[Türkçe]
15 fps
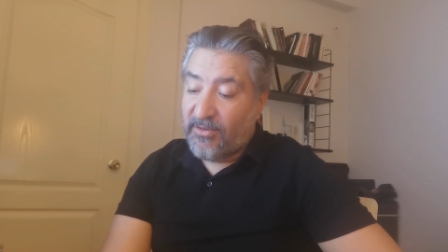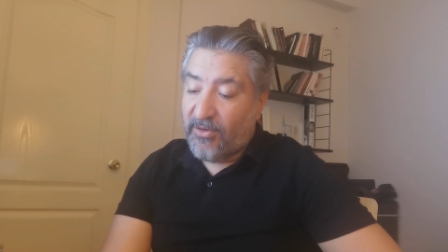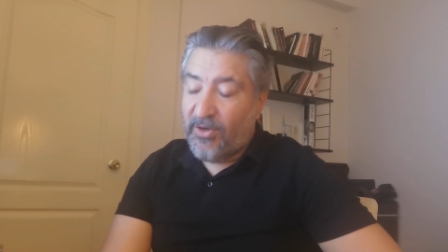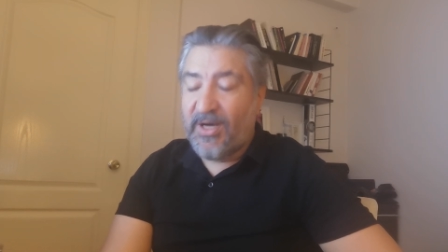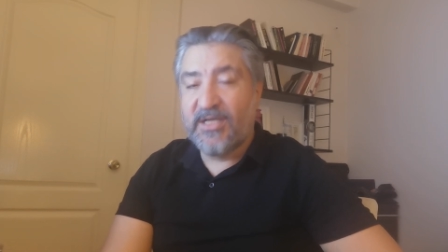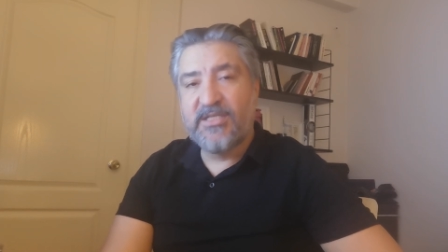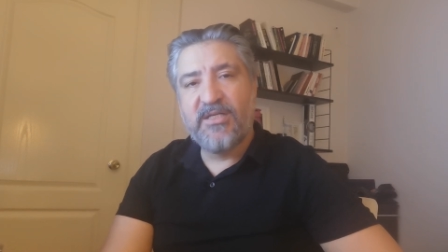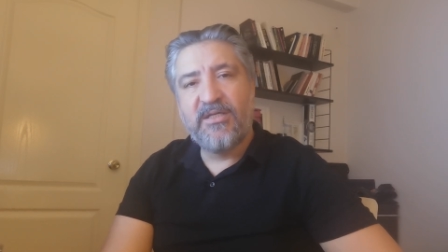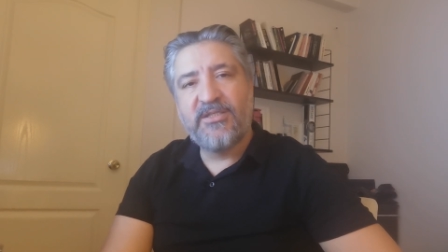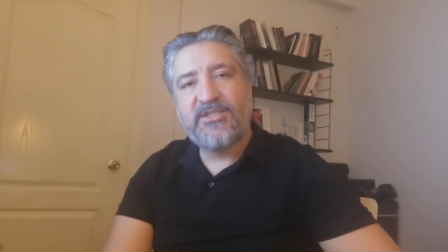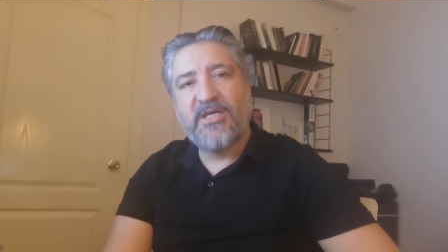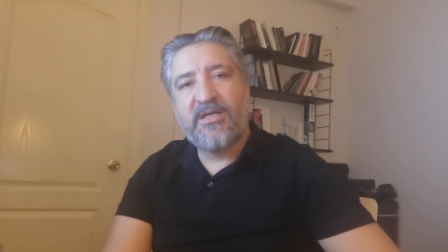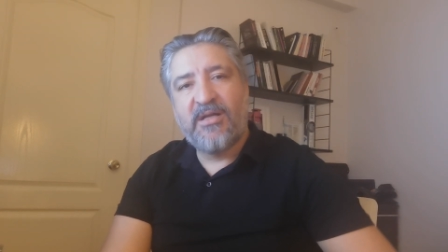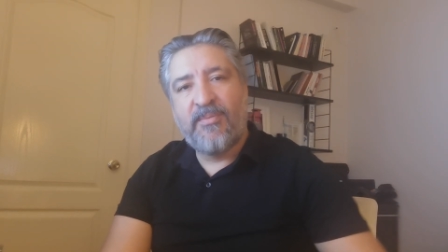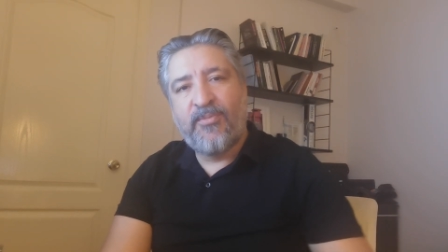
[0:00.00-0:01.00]
o
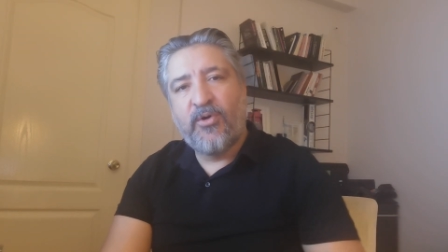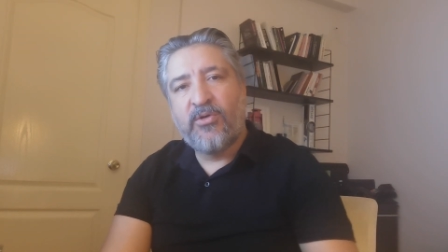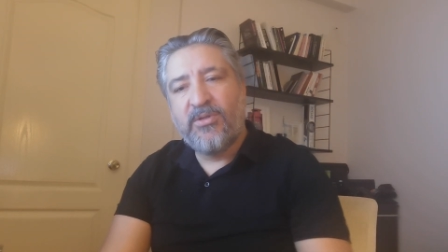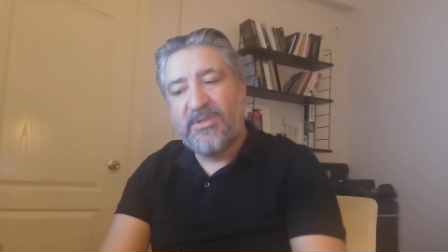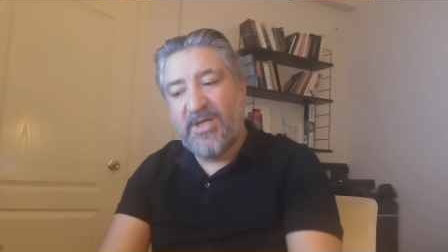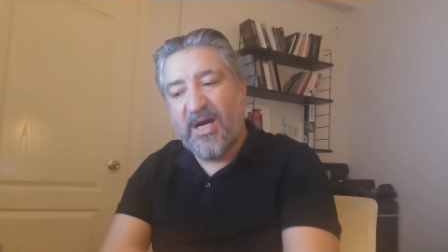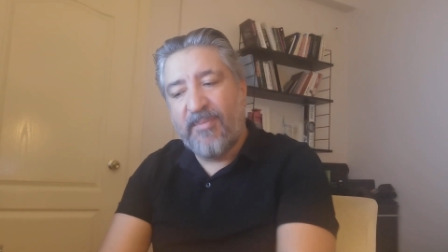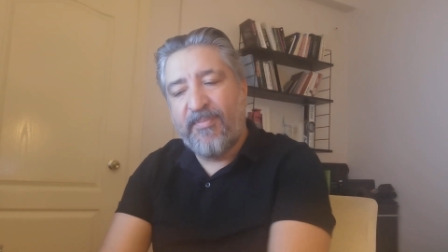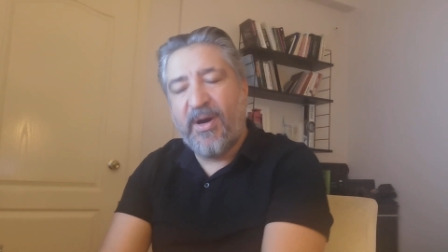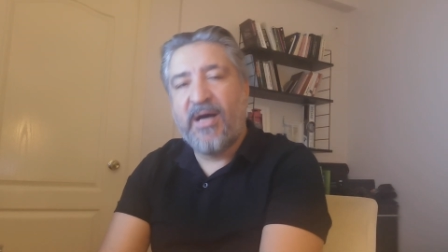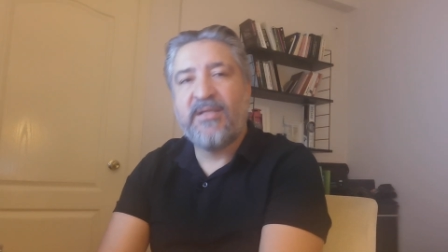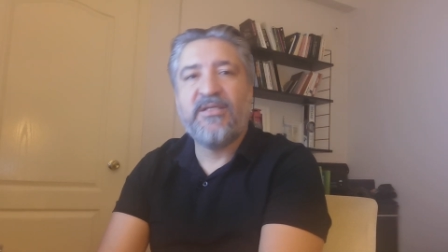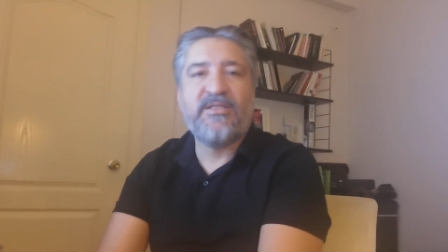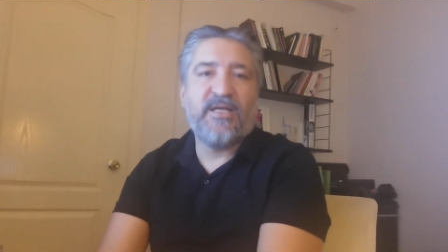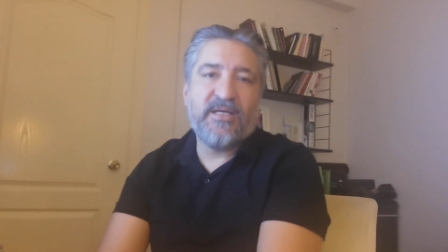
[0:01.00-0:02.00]
hazırlayacağı raporun
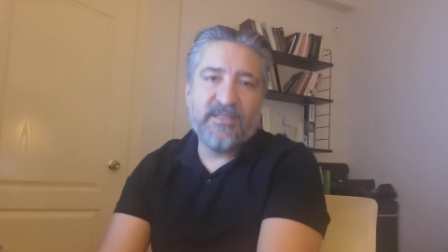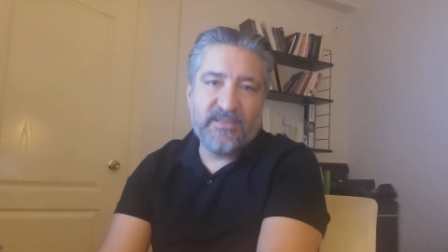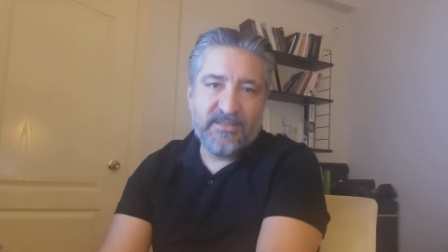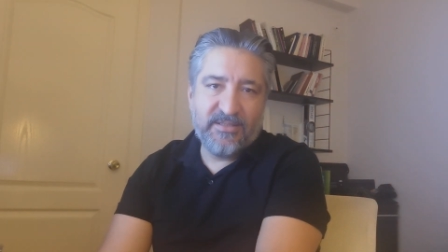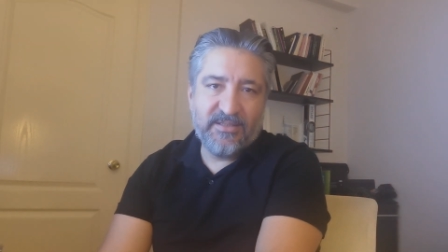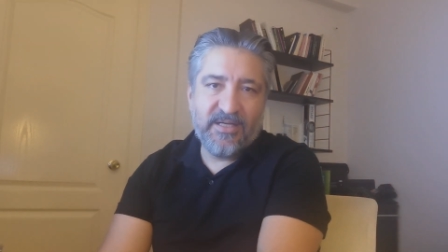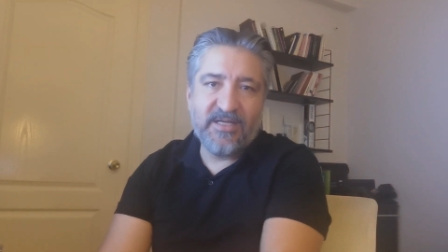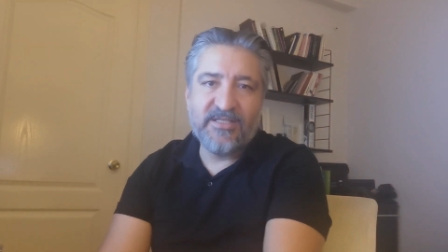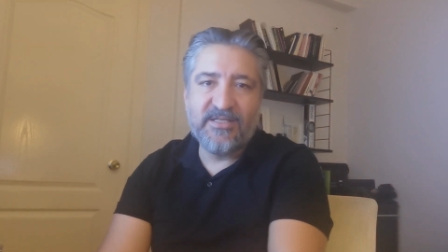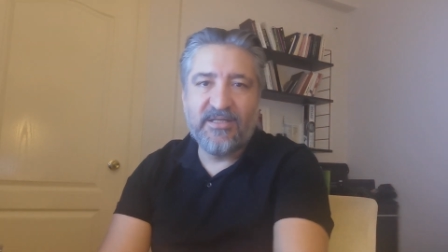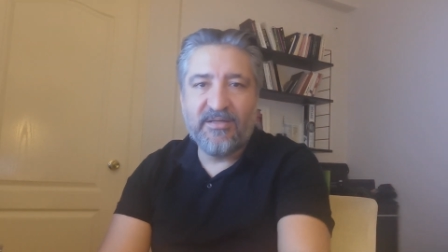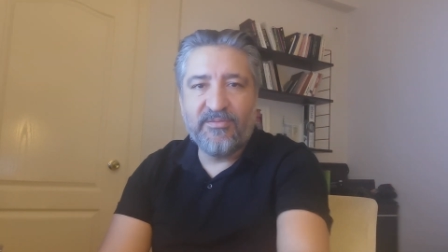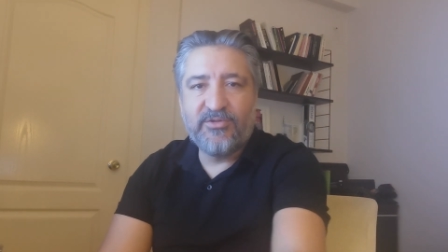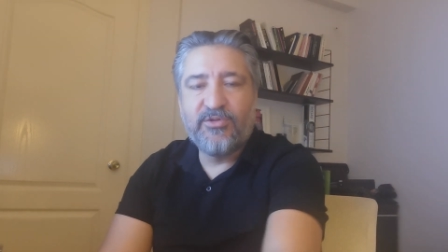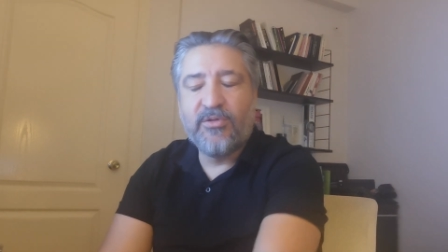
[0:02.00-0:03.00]
kapağını da
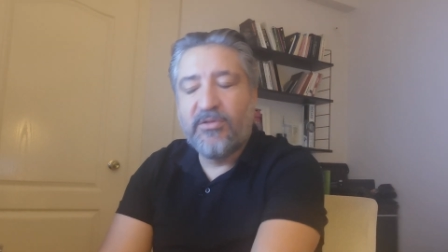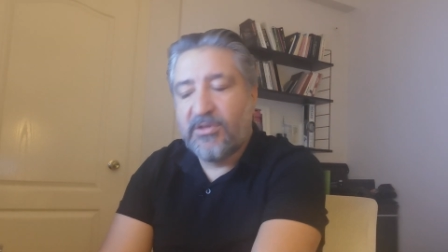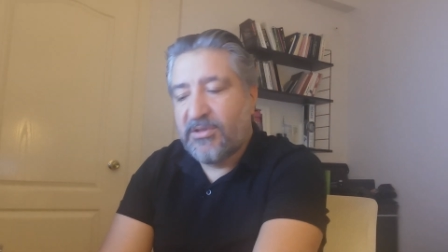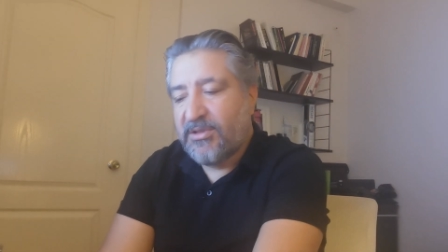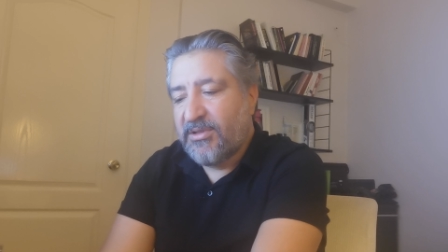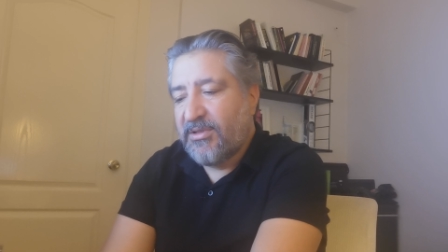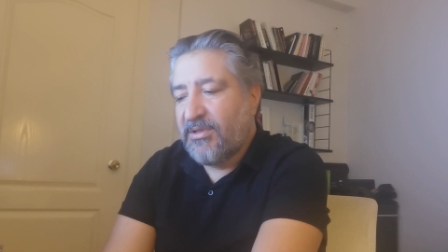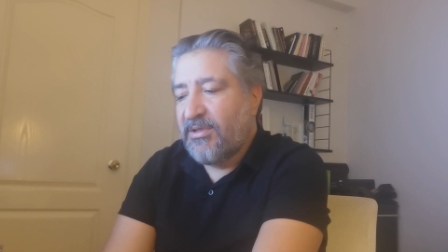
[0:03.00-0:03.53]
hazırlamış olur.